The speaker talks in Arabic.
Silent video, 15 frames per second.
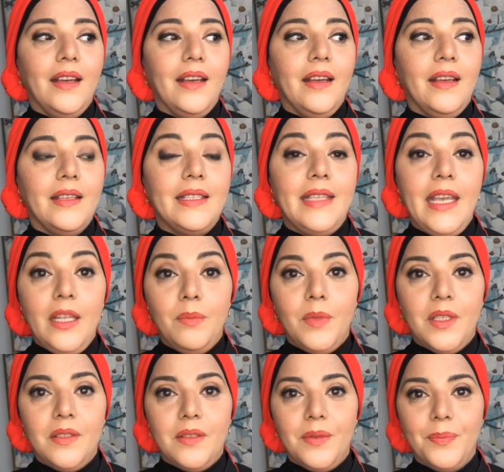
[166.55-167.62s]

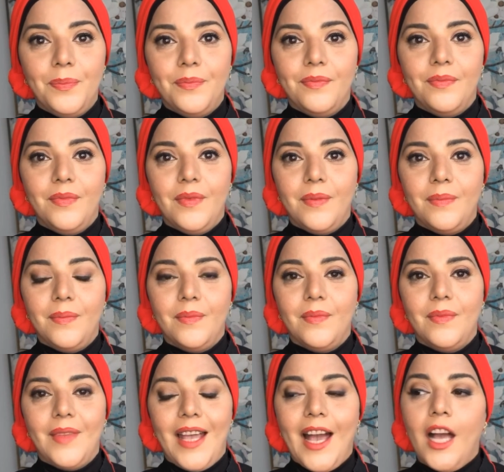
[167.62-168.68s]
ستيتمنت
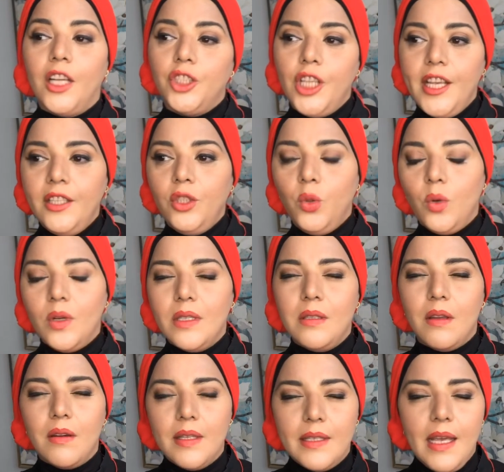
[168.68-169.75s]
عشان
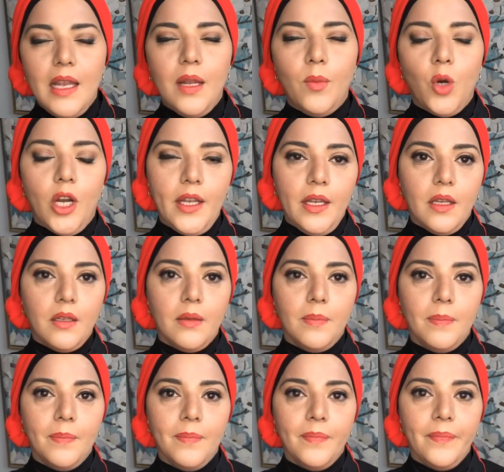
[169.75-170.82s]
توصل رساله معينه
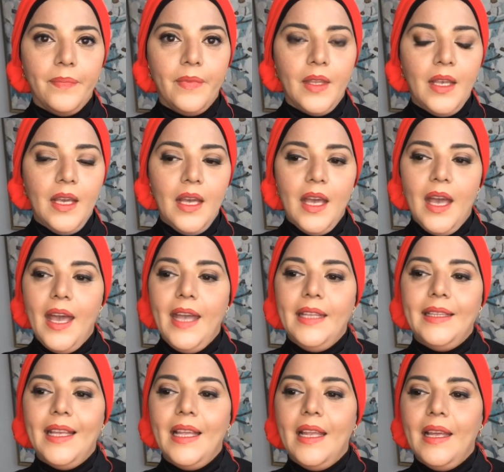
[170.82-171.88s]

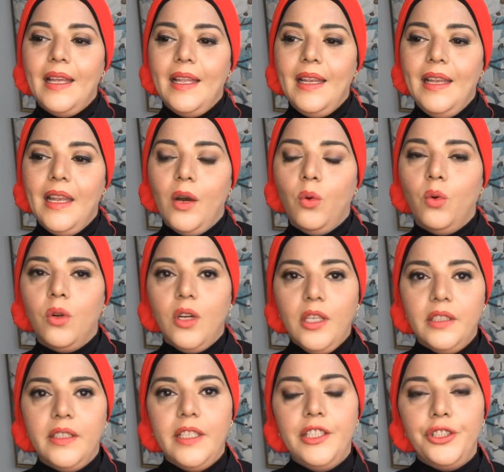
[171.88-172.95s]
انت لو
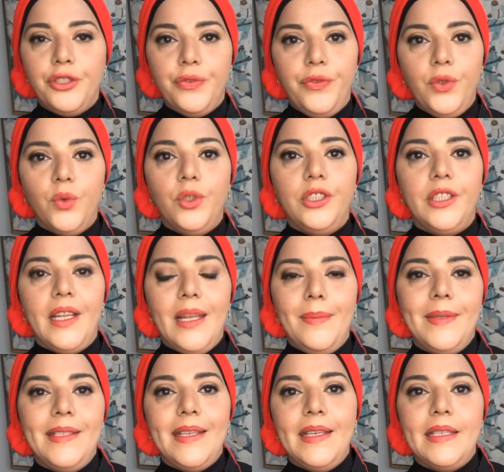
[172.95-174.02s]
رحت انترفيو وانت لابس
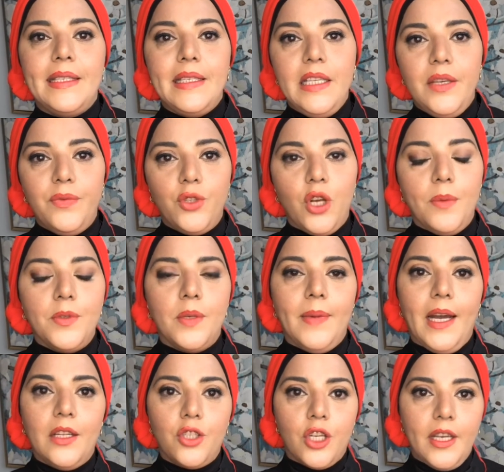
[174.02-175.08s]
زي ستيف جوبز ما
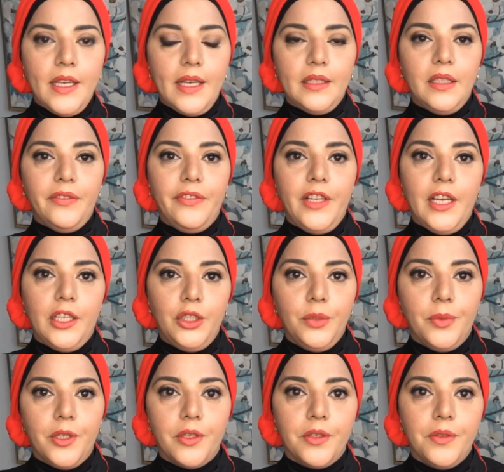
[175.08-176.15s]
حدش هياخدك في
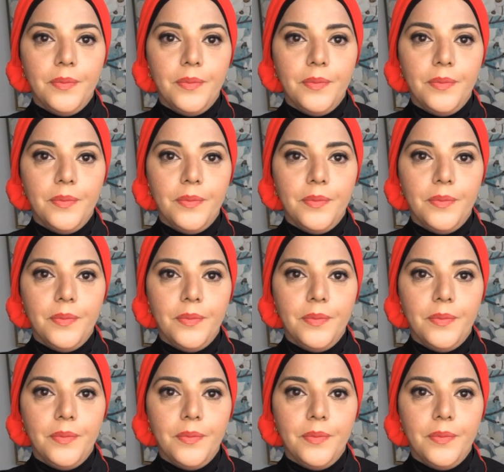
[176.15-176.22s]
الاعتبار